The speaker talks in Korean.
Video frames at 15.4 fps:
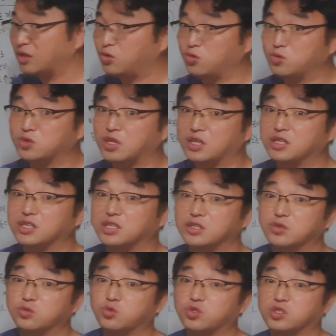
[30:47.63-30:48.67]
자동으로 되는
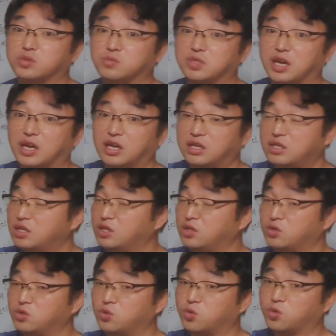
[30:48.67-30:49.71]
기능도 있습니다.
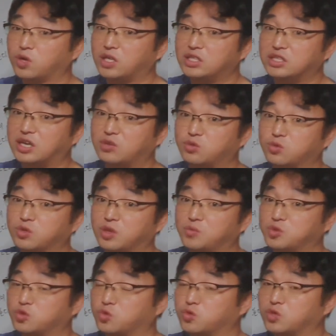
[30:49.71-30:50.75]
요거까지 자동으로
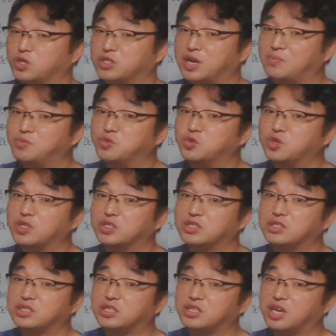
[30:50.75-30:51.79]
되면 좋은데
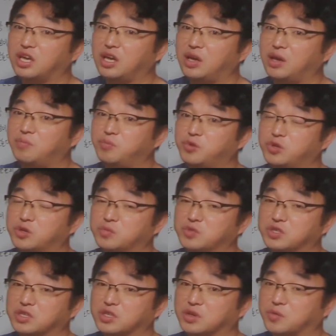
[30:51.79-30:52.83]
3중에서는 크게 필요
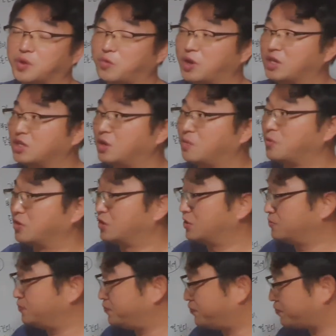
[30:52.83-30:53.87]
없는 기능입니다.
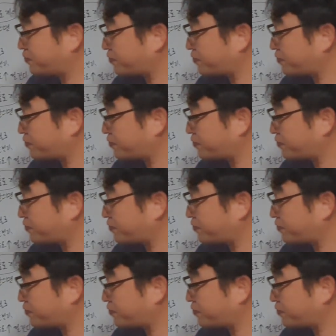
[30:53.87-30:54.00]
왜냐하면은